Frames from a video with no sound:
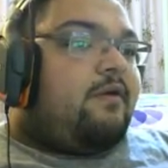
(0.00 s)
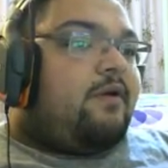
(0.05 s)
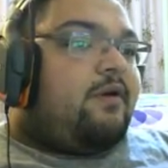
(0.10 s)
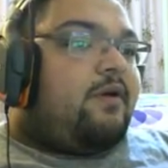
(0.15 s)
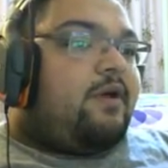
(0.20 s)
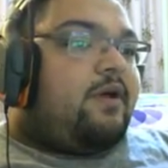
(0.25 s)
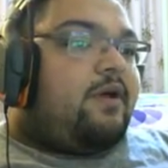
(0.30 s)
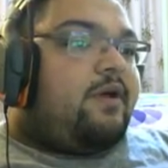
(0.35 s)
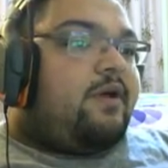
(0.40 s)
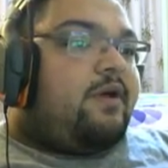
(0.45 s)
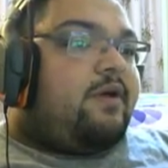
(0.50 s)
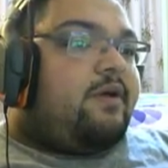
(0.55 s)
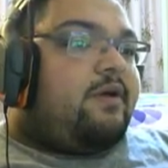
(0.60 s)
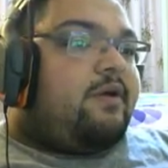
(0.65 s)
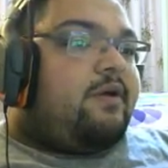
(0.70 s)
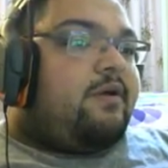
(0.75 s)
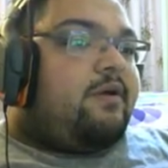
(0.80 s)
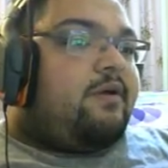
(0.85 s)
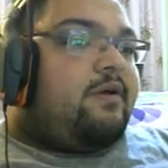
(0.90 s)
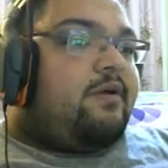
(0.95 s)
5
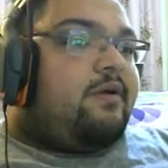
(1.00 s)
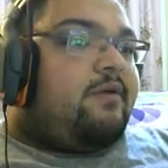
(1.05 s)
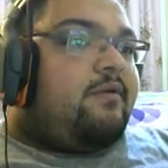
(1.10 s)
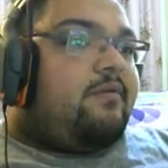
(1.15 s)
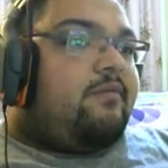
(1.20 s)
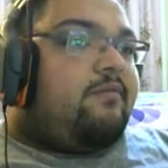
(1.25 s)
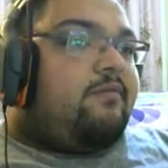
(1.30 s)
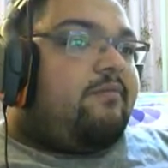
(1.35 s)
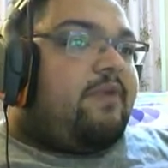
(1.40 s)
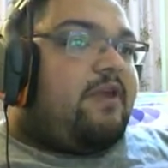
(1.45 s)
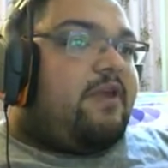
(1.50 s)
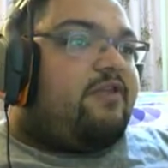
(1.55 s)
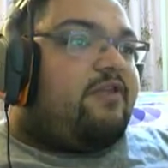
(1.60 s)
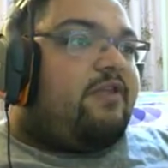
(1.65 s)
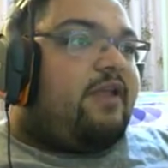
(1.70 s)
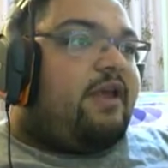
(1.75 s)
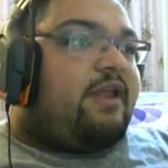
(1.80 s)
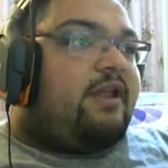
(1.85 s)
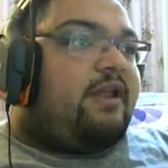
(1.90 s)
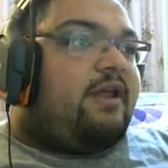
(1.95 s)
ee,
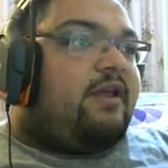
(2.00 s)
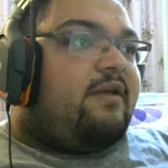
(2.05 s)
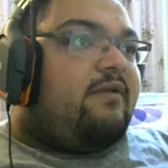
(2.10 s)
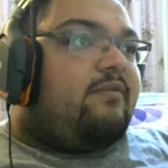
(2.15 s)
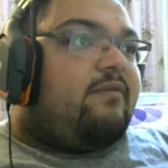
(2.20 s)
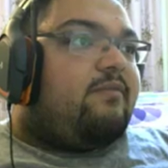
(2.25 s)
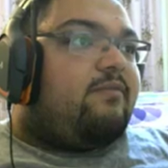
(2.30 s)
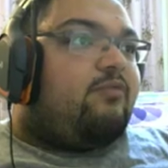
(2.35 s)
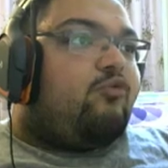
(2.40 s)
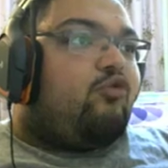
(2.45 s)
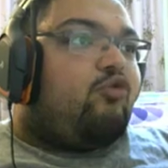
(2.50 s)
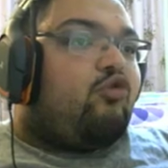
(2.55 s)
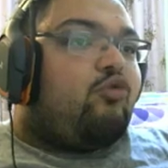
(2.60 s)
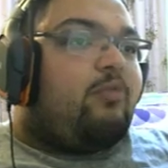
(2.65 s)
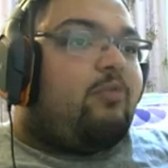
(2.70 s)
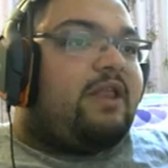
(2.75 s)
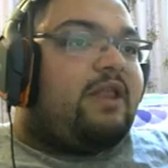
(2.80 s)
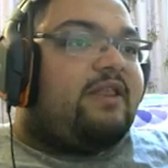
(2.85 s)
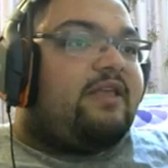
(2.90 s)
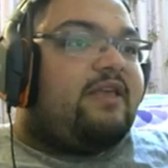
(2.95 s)
tane
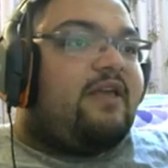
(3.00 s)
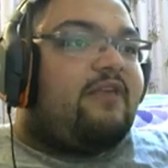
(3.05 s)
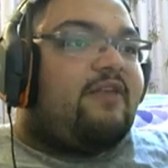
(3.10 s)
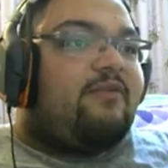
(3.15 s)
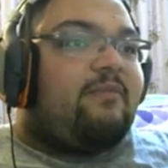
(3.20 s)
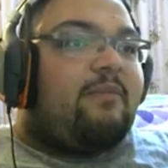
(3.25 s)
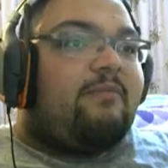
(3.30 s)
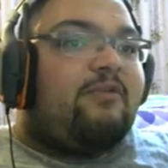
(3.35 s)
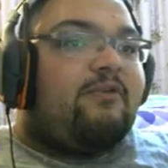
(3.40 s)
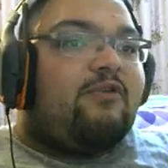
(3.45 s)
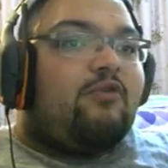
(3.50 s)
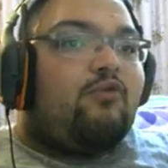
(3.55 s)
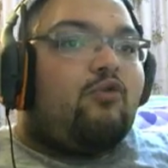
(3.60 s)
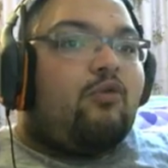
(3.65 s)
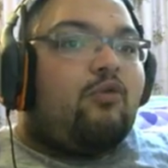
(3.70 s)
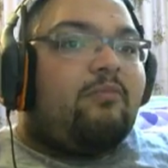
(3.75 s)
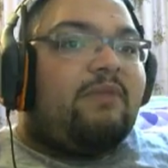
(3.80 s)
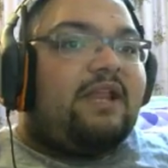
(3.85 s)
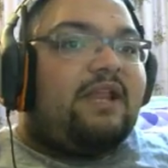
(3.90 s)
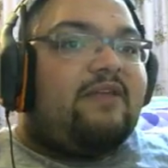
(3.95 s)
düşman kesmemi
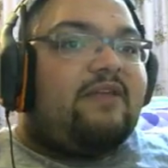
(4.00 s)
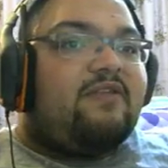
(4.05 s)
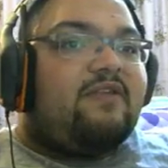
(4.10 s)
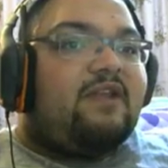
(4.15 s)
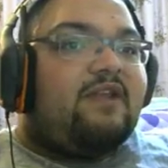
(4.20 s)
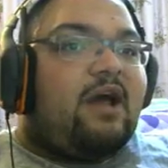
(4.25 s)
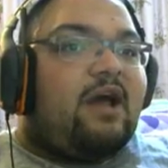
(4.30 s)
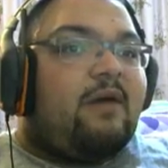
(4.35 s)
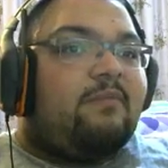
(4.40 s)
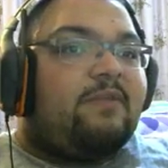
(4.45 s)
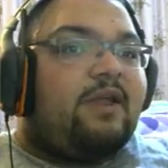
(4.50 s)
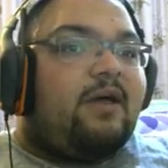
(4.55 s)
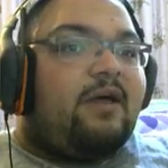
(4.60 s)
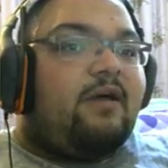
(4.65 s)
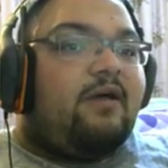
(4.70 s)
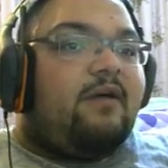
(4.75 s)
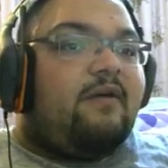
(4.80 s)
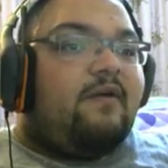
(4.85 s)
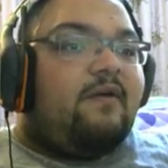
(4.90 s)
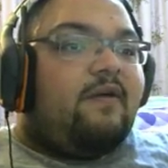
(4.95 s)
istiyor milli silahımla.
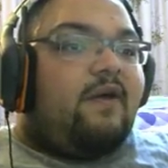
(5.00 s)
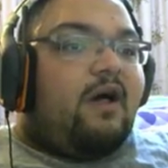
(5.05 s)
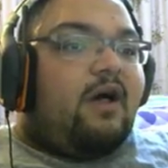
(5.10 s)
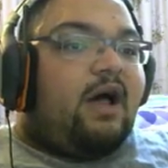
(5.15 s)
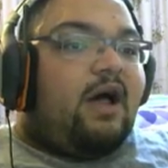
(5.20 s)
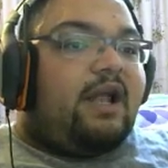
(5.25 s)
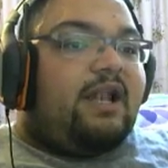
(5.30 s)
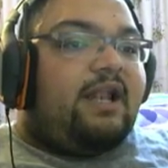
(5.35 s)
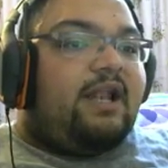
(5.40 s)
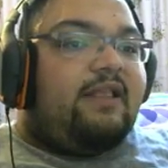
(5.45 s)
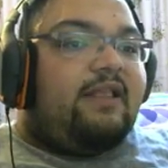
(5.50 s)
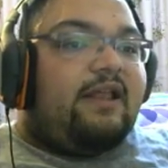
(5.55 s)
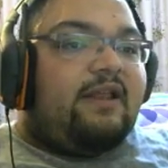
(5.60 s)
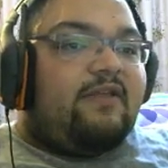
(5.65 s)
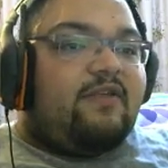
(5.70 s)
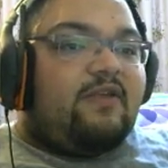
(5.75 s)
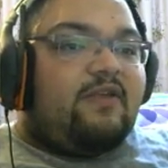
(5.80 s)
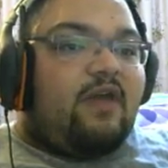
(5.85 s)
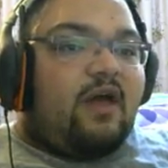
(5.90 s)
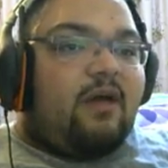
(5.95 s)

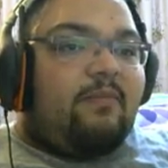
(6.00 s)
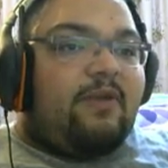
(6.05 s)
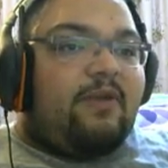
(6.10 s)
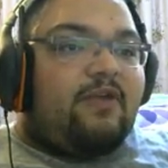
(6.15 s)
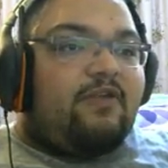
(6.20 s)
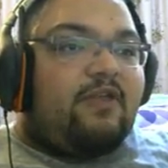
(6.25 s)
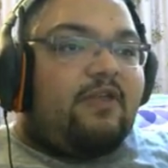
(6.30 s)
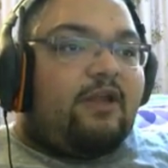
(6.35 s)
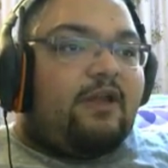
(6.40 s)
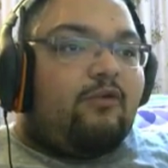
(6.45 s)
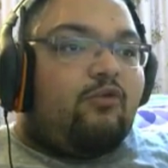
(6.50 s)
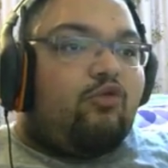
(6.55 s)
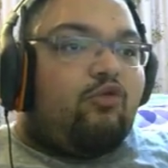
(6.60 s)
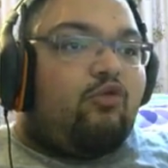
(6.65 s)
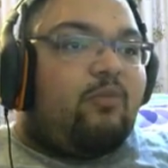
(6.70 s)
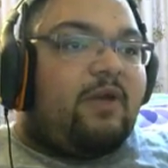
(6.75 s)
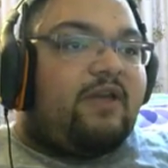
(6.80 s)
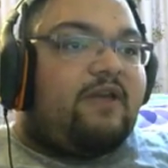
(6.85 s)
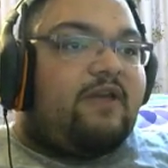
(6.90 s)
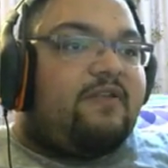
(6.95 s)
Hallederiz ya 5 tane
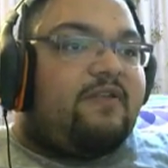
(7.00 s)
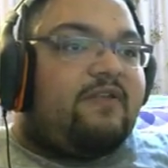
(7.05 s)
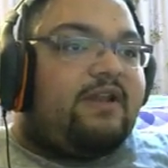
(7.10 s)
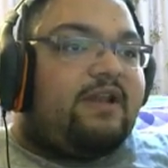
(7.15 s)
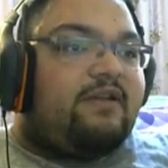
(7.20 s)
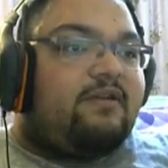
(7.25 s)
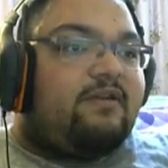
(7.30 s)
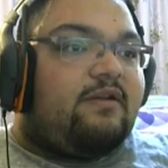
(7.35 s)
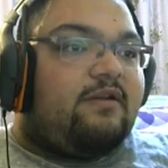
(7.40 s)
düşman kesilir.